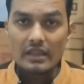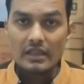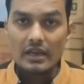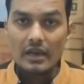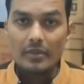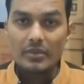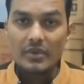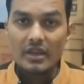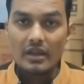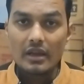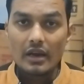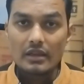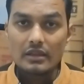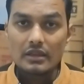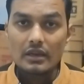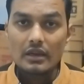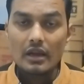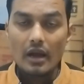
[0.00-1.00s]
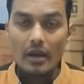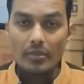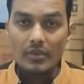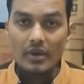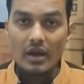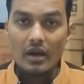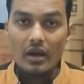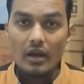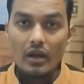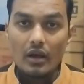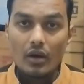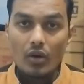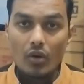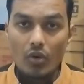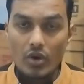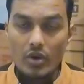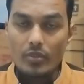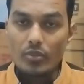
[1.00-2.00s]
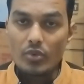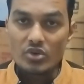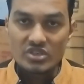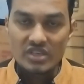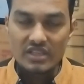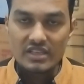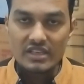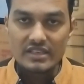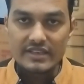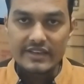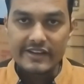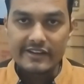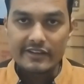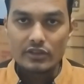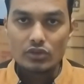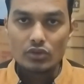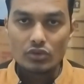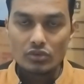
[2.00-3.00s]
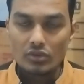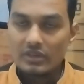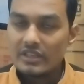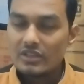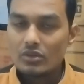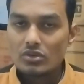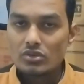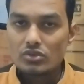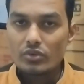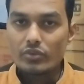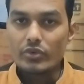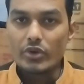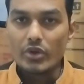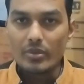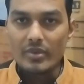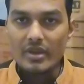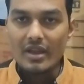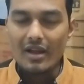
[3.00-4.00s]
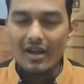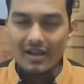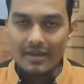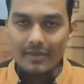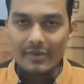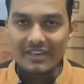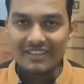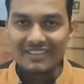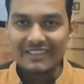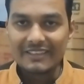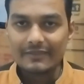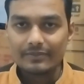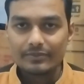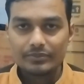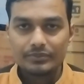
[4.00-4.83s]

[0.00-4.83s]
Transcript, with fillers: अंदर आपके घर तक आपका ऑर्डर पहुंचा दिया जाएगा तो चलिए दोस्तों वीडियो में आगे बढ़ते हैं